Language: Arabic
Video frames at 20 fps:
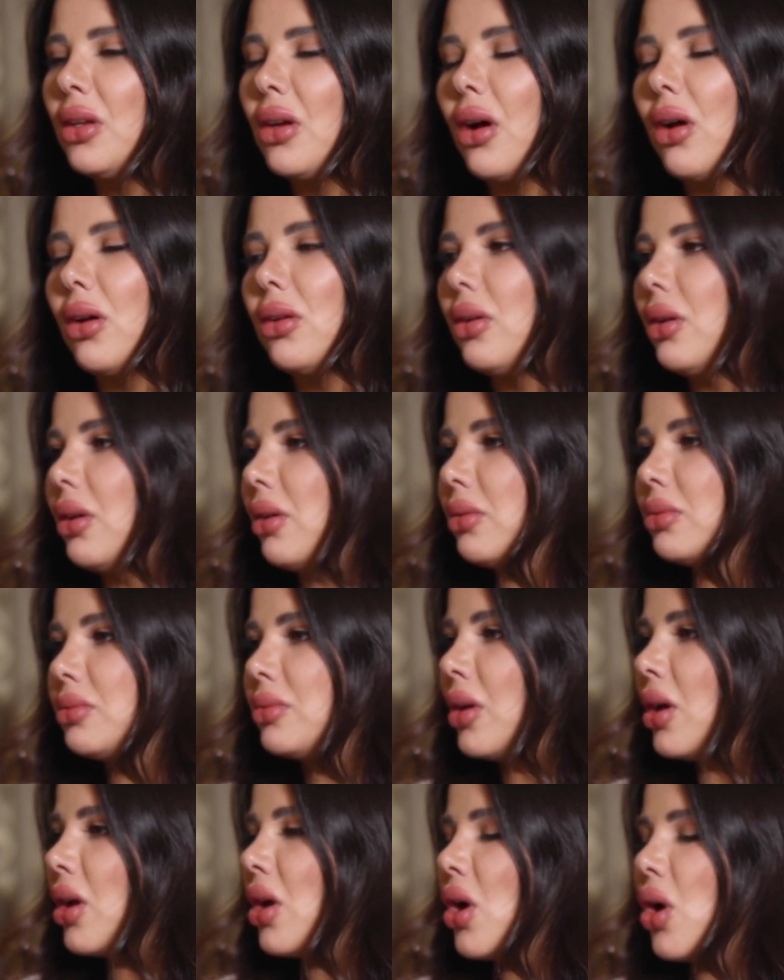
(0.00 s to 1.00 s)
الله
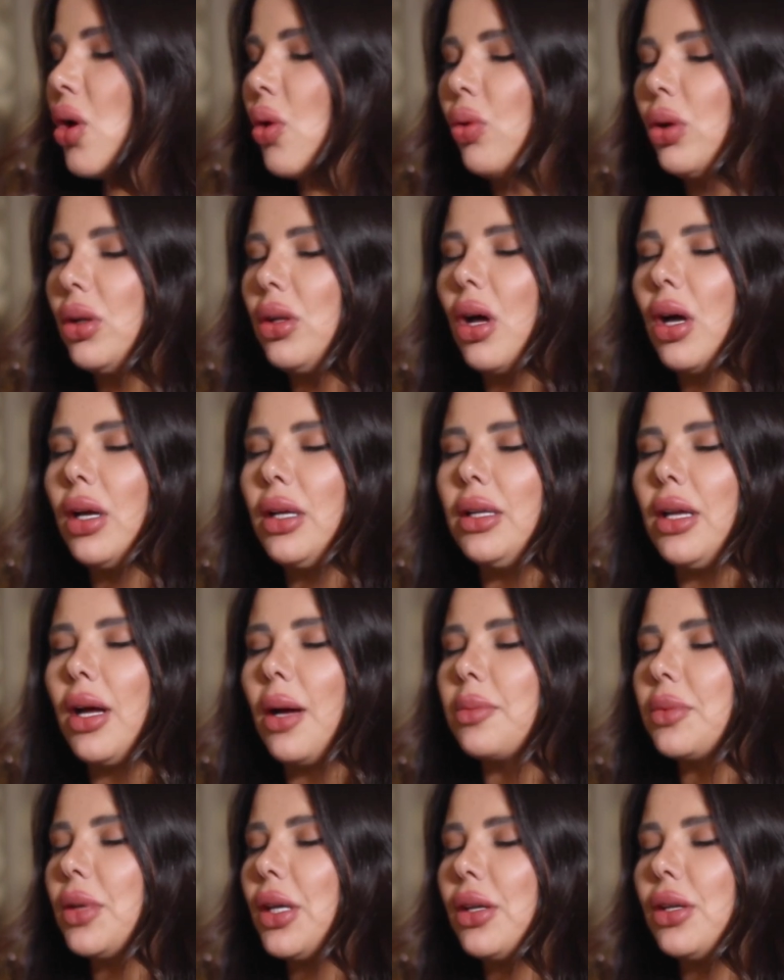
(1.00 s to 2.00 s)
والله اللي
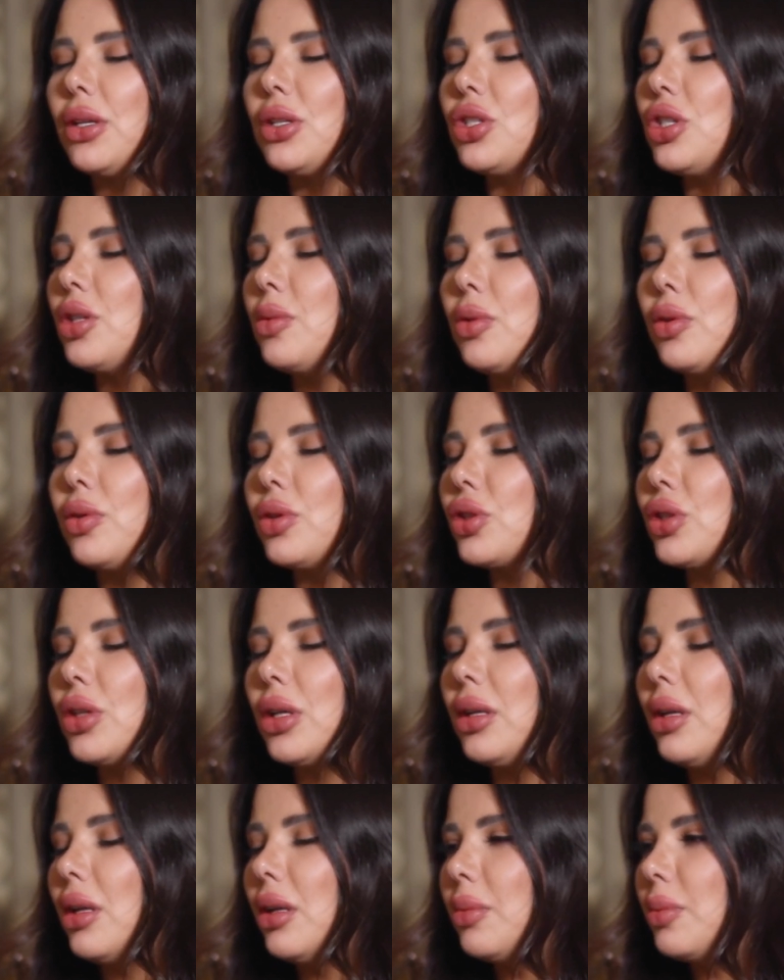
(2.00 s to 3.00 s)
عم تحكي شي بيوجع
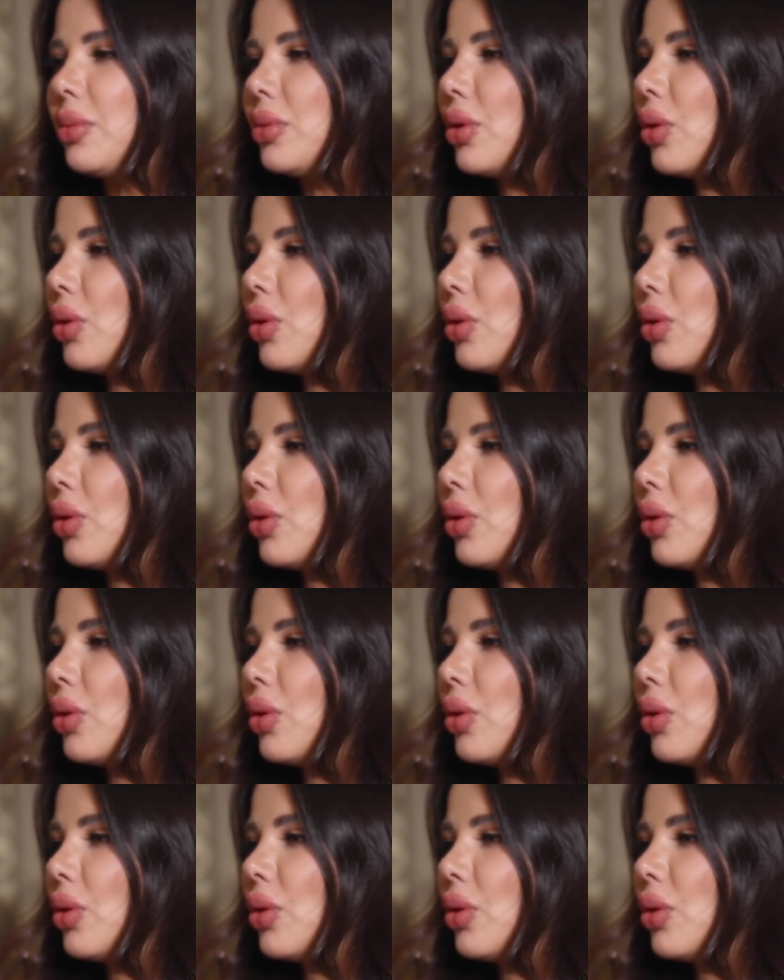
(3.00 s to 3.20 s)
القلب